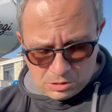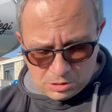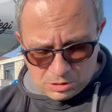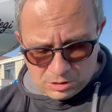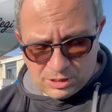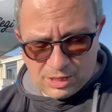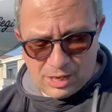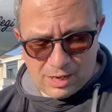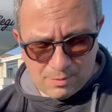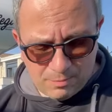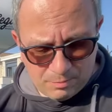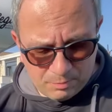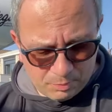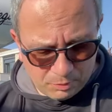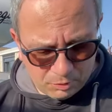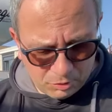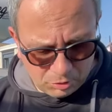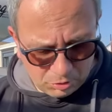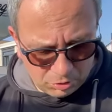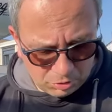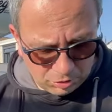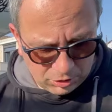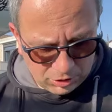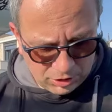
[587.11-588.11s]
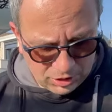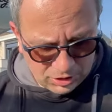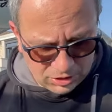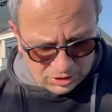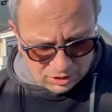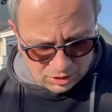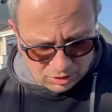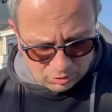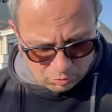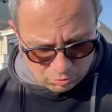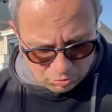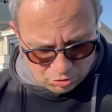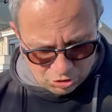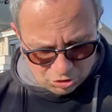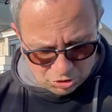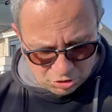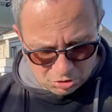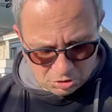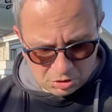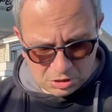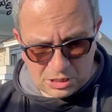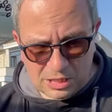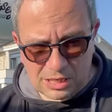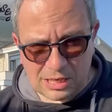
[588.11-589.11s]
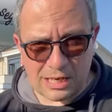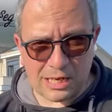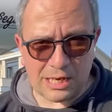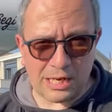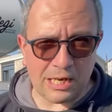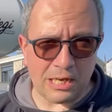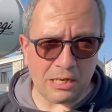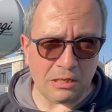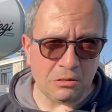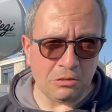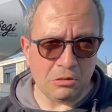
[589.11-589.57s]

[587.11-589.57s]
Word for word: tempo di esecuzione